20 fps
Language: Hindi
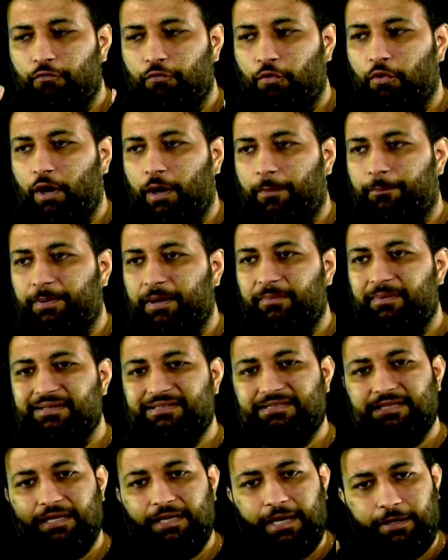वो अपने
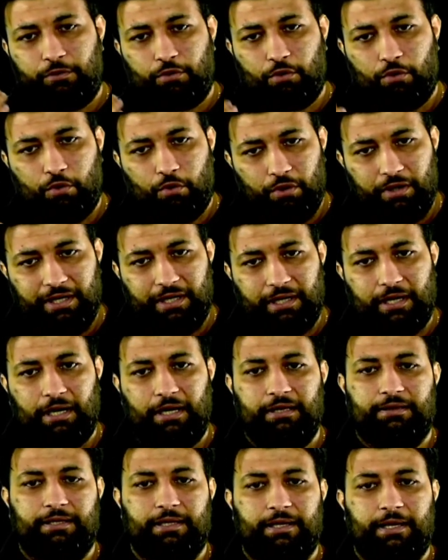में से इलेक्ट्रॉन को
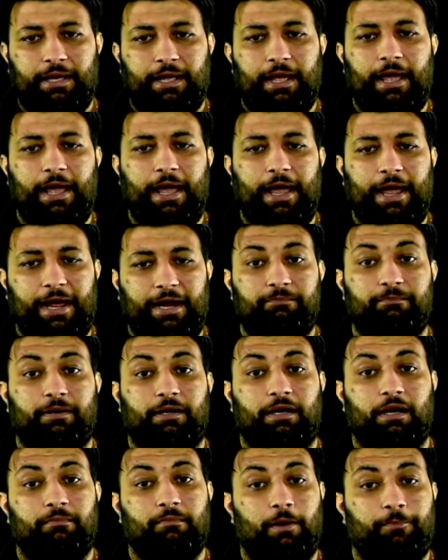निकालते हैं एंड
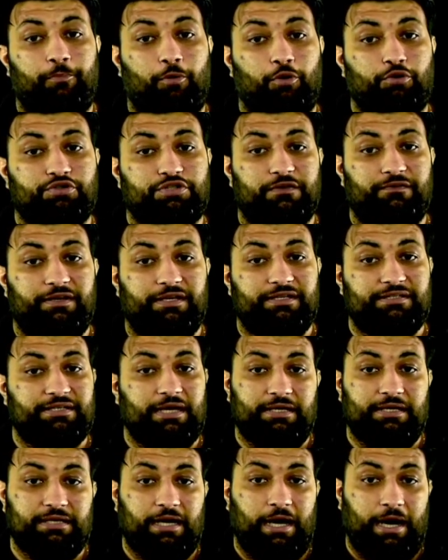बिकम अ पॉजिटिवली
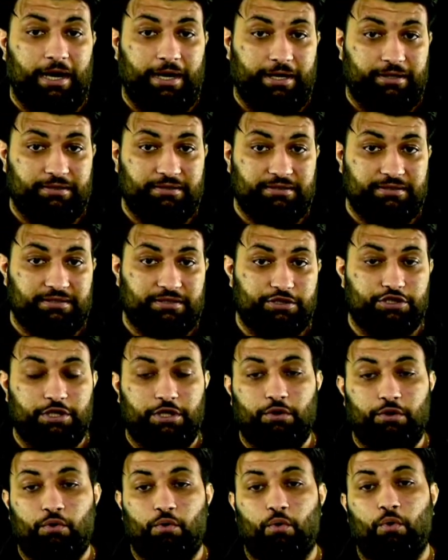चार्ज आयंस
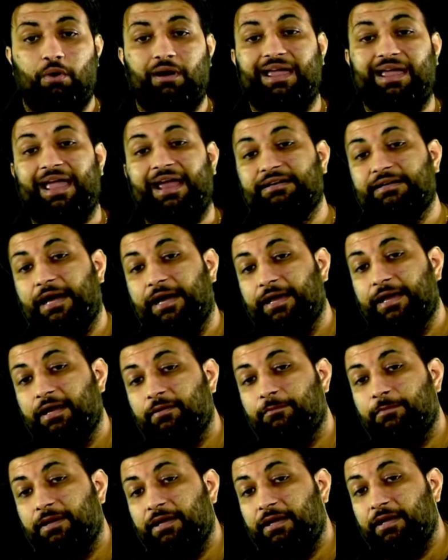जिनको
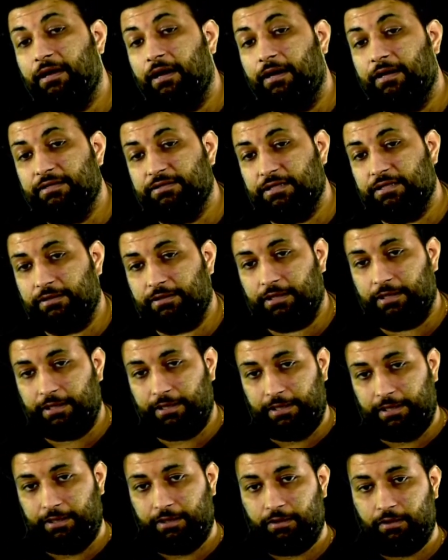कैटायन भी कहा जाता
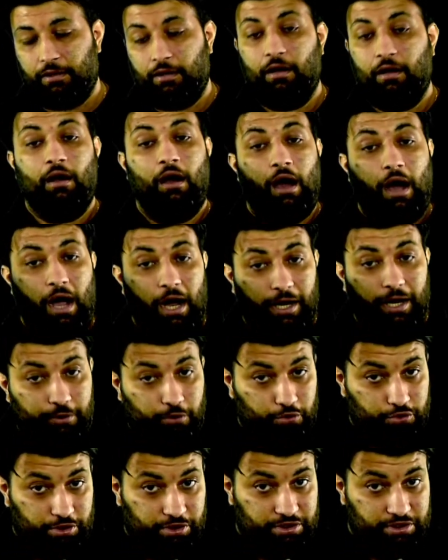है
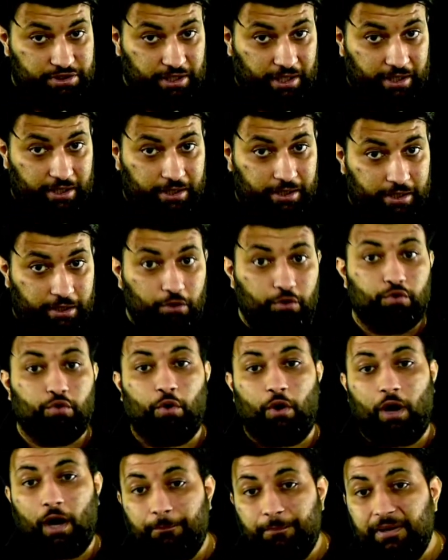हाइड्रोजन चाहे तो
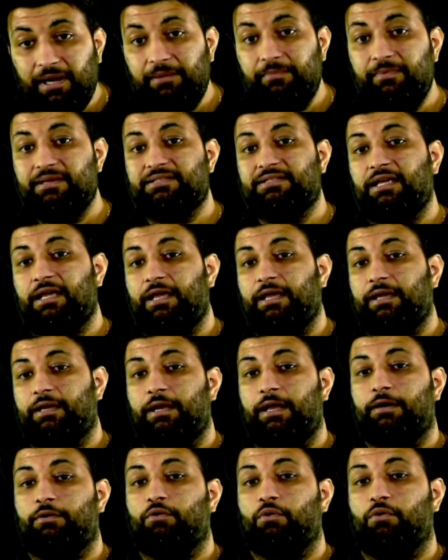अपने में से एक
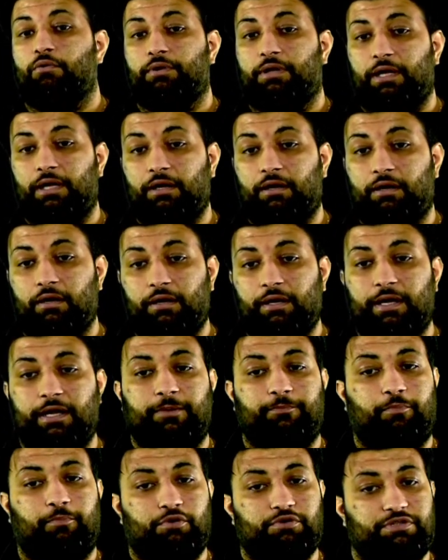इलेक्ट्रॉन देकर
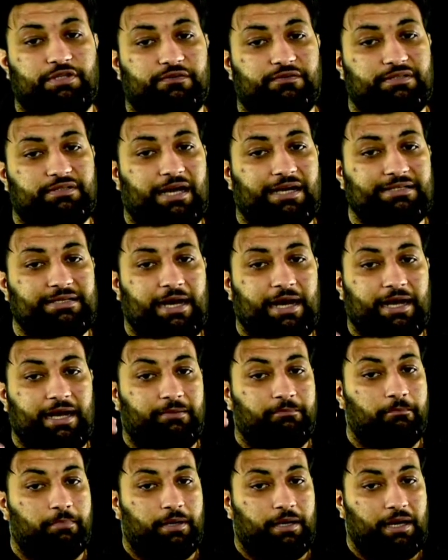एक पॉजिटिव चार्ज
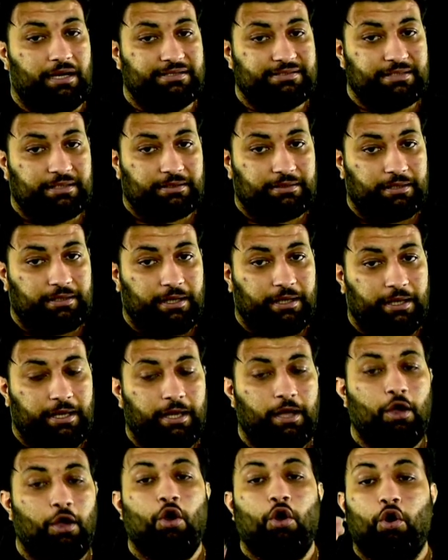आयन बना सकता है
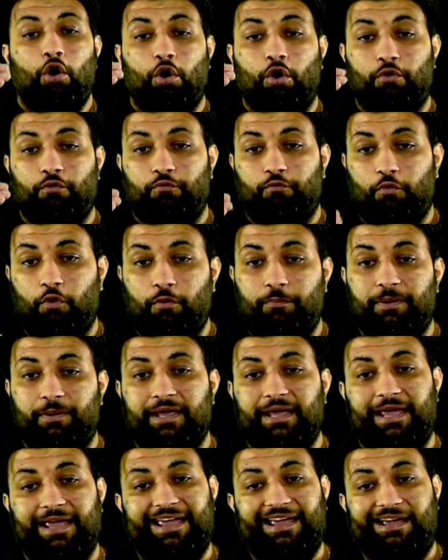और वो भी
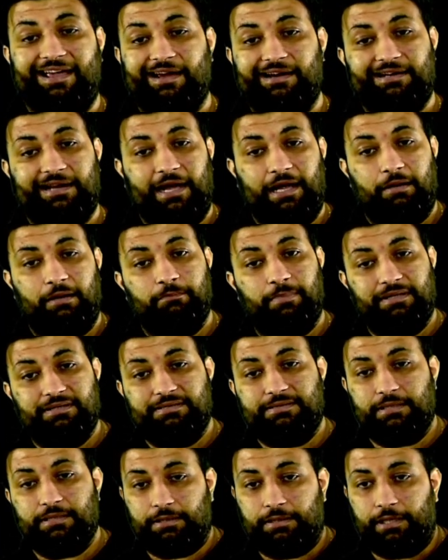एक कैटाइन बन
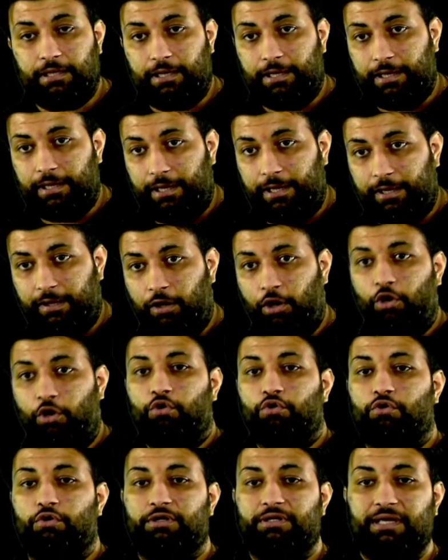सकता है
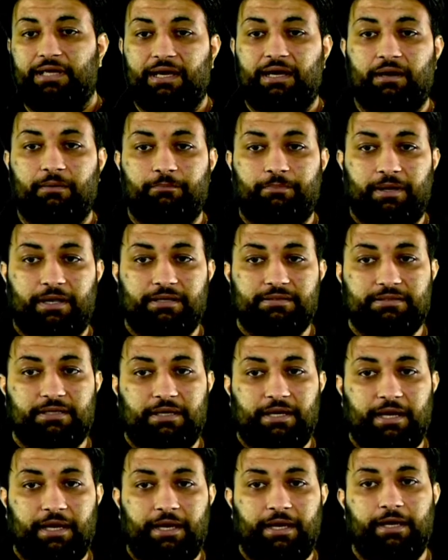तो ये
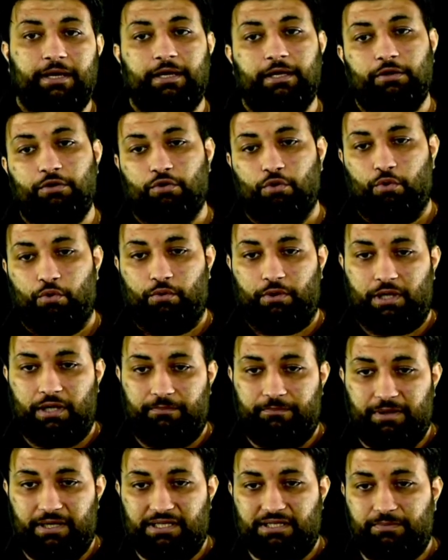कंपैरिजन है इन दोनों के
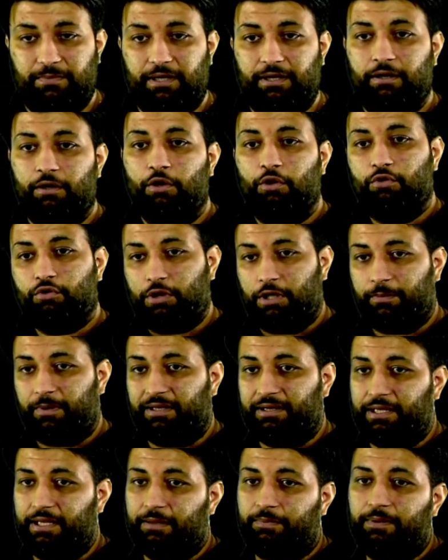बीच में तो एक
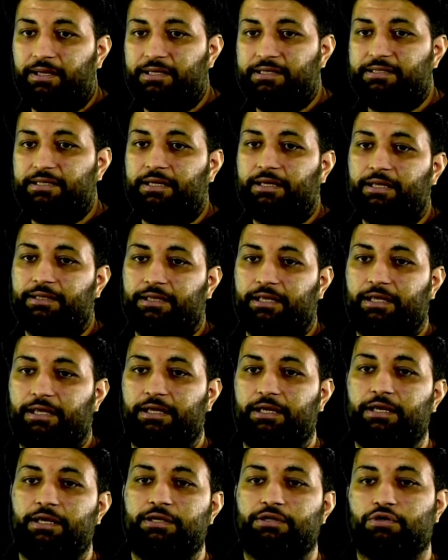बार देख भी लीजिए कहते हैं
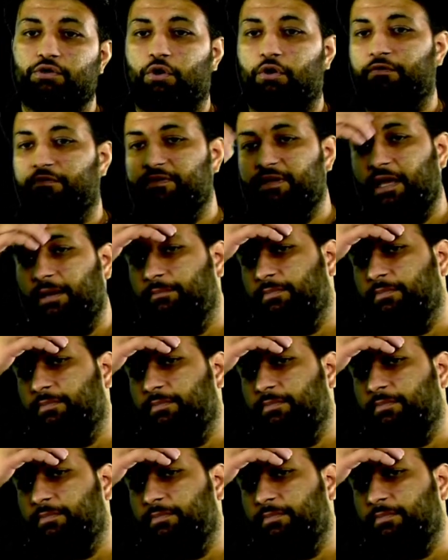ईच ऑफ